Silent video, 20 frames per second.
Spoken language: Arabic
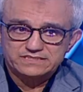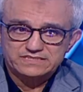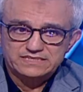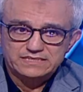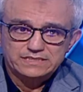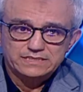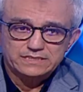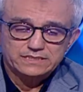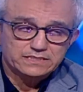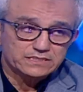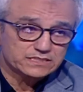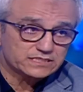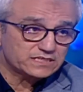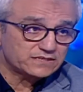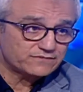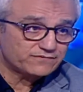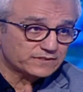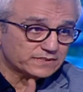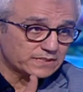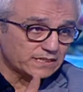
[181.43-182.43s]
صغير
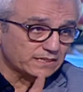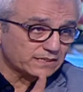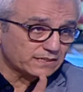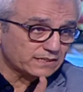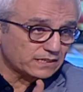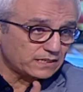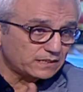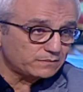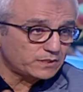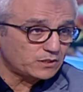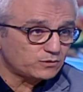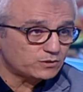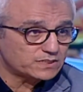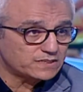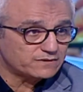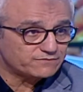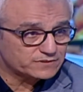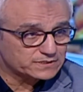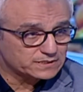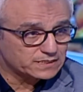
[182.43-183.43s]
يجي في الطاقه الرابع
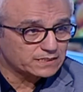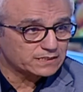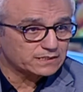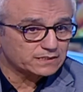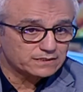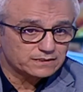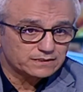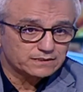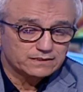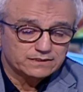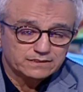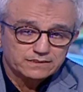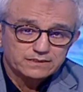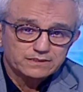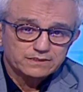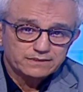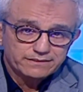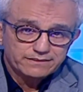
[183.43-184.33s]
ولا في الطاقه آه،